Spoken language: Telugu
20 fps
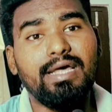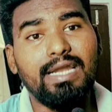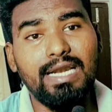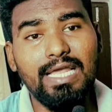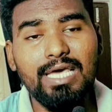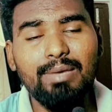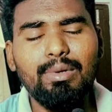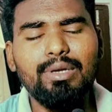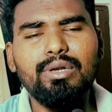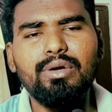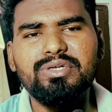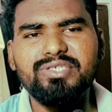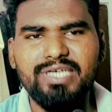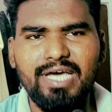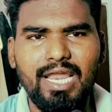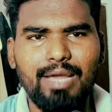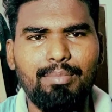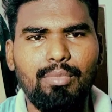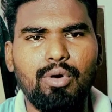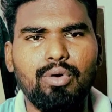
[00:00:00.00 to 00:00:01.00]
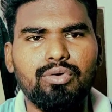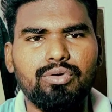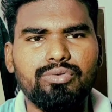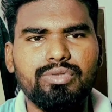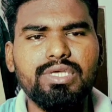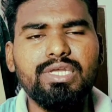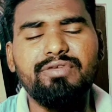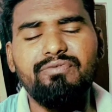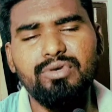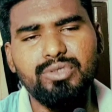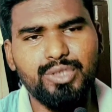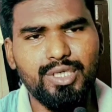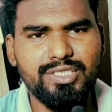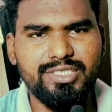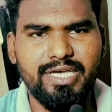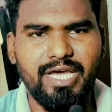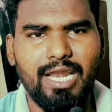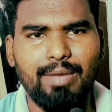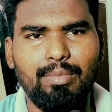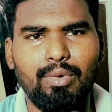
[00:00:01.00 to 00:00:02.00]
రిలయబిలిటీ కూడా చాలా బాగుంటుంది రివ్యూస్
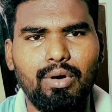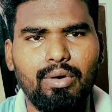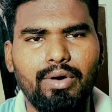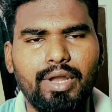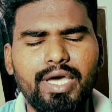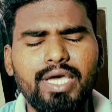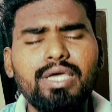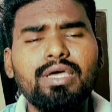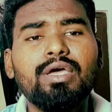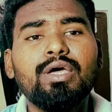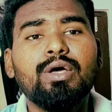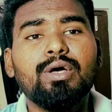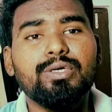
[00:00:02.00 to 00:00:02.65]
కూడా చాలా బాగున్నాయి